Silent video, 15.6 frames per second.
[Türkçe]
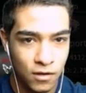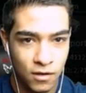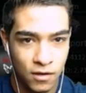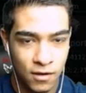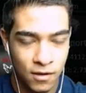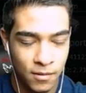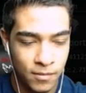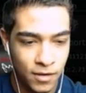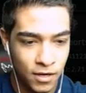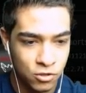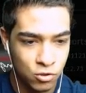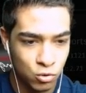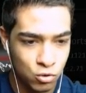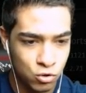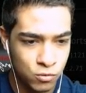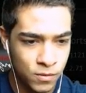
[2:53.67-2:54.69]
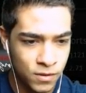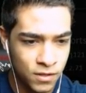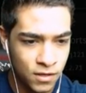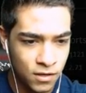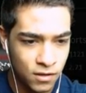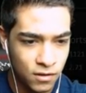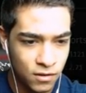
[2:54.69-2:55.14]
Abi aç
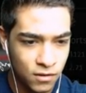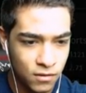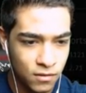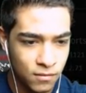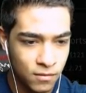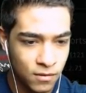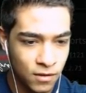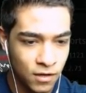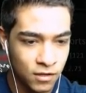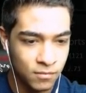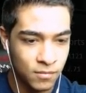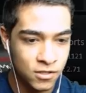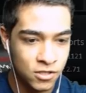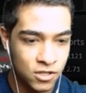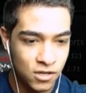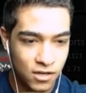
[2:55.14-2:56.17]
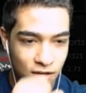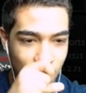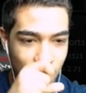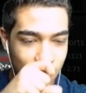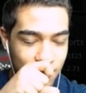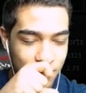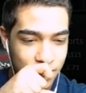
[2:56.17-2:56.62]
31'de atmaca.
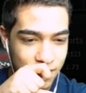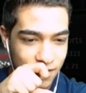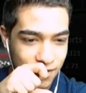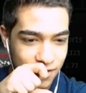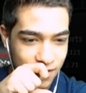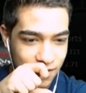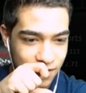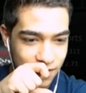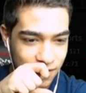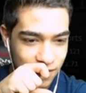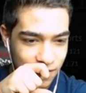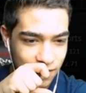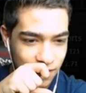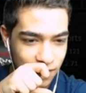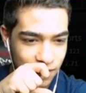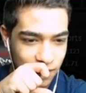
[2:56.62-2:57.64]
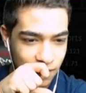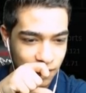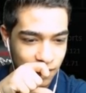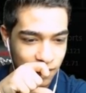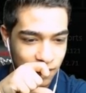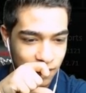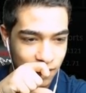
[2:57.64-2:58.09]
Hadi bir sınırsız.
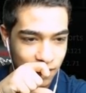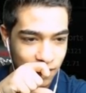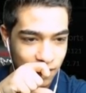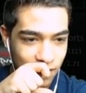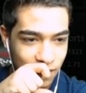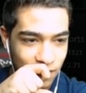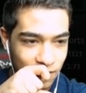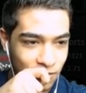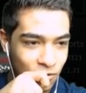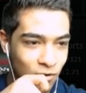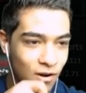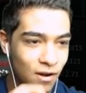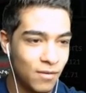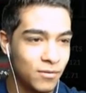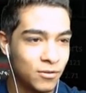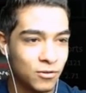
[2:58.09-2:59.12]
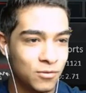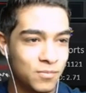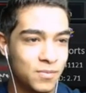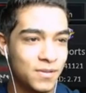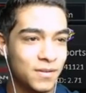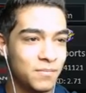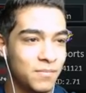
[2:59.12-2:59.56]
Dur abi dur
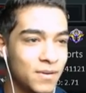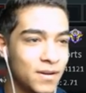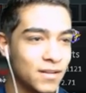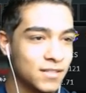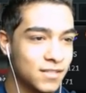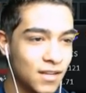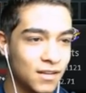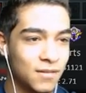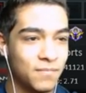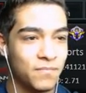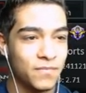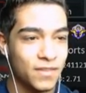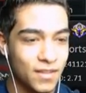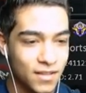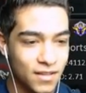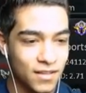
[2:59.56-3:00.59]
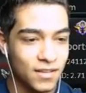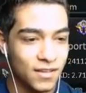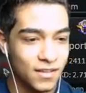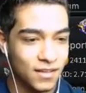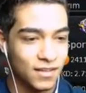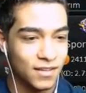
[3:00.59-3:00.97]
bir, biraz daha da. Önce gelsin.